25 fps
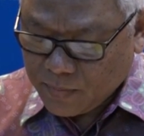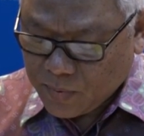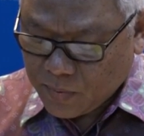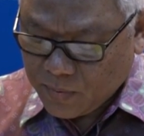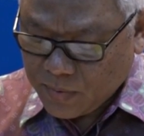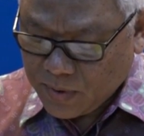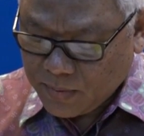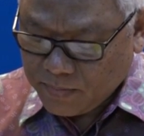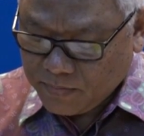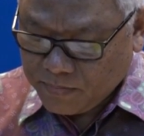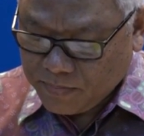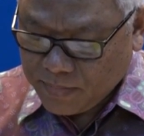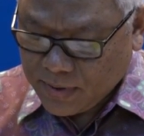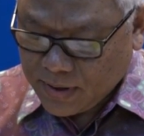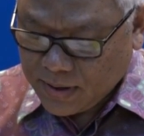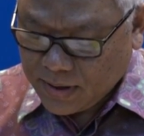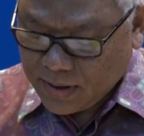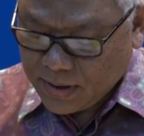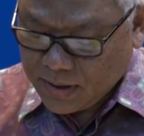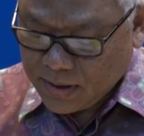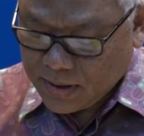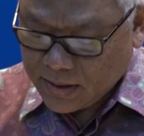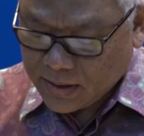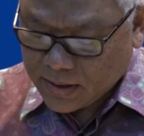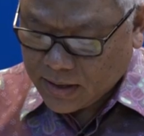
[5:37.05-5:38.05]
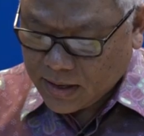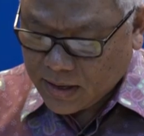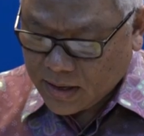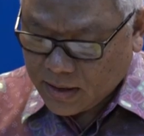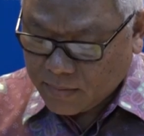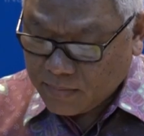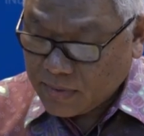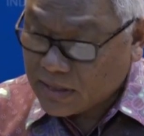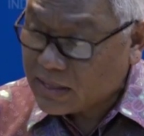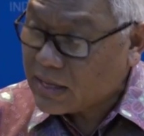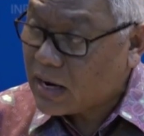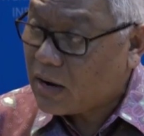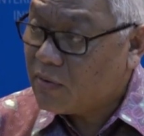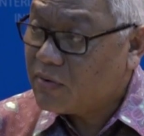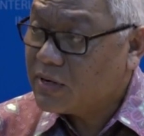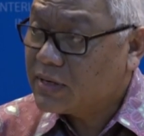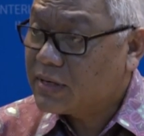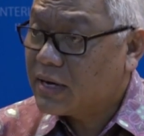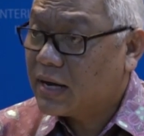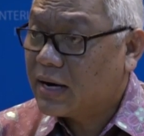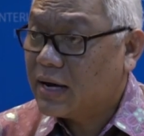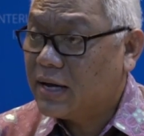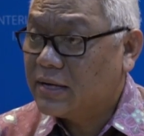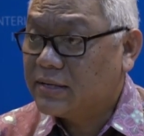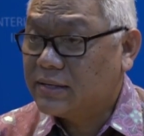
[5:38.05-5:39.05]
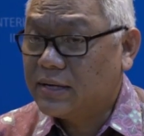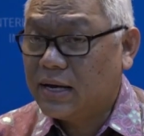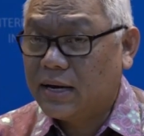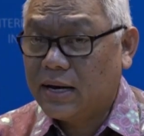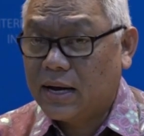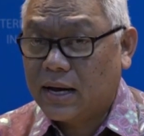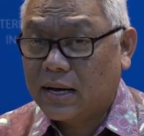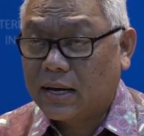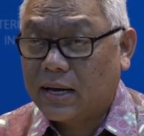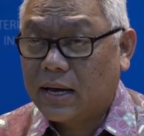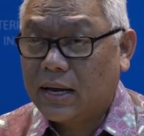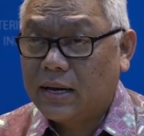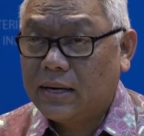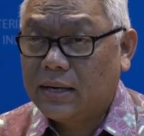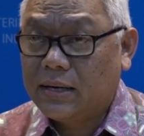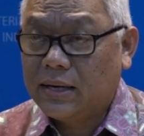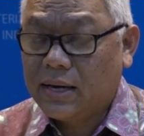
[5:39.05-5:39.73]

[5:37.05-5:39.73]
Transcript: pemimpin negara mitra wicara ASEAN akan